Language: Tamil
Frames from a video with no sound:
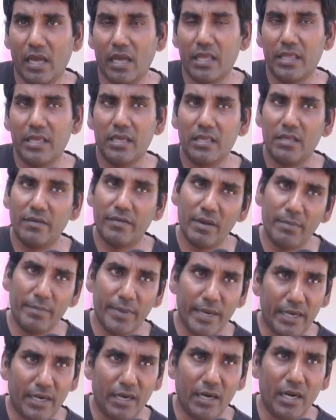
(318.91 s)
அது இதை விட
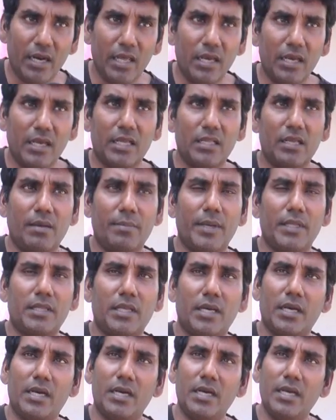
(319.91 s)
பெட்டரான
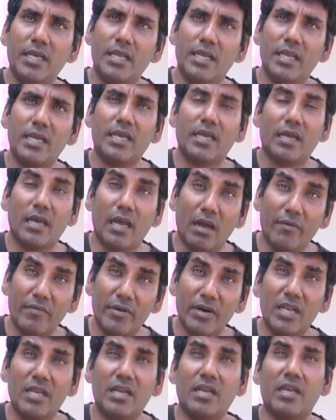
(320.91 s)
கதாபாத்திரங்களில் இல்லை
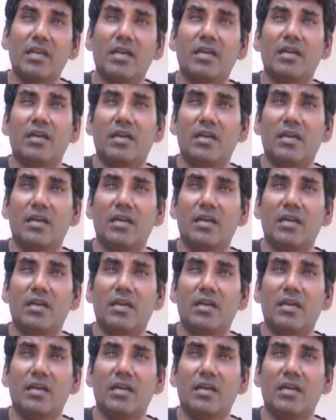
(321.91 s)
அவங்களுக்கு